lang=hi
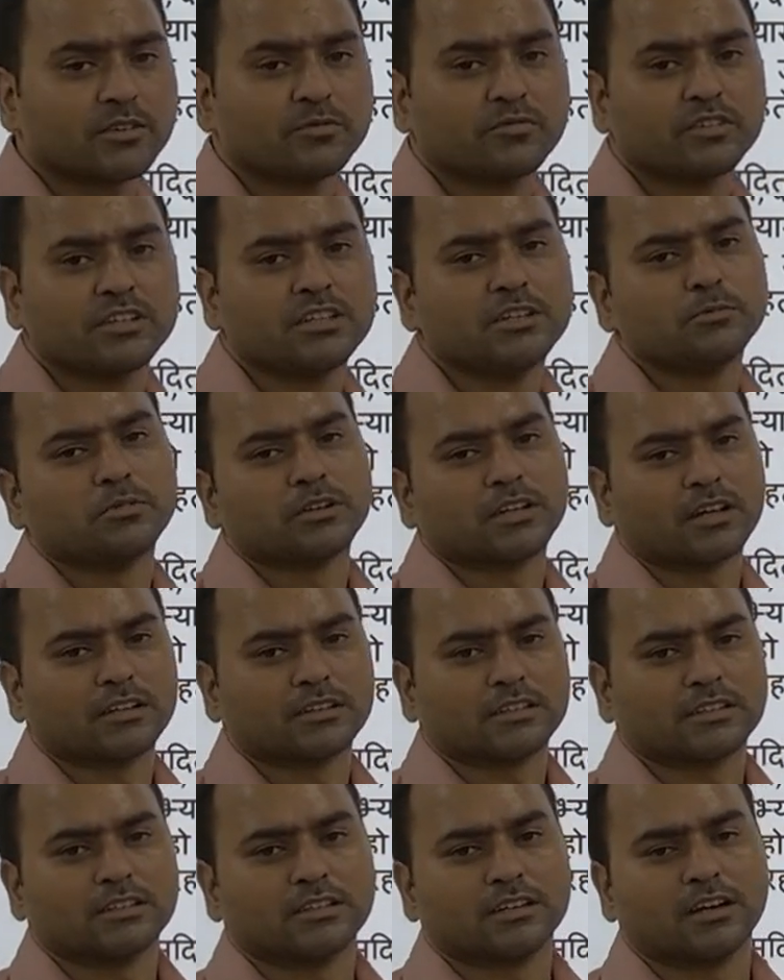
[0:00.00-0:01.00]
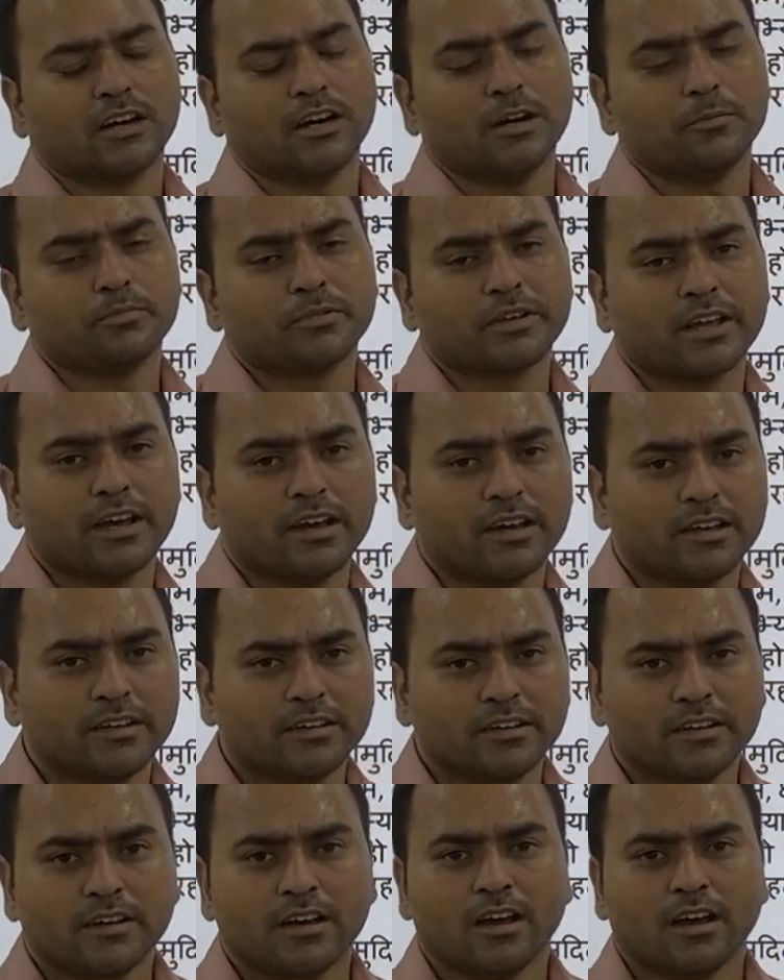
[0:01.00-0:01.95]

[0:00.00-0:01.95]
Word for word: की विधि बताते हैं अब क्या है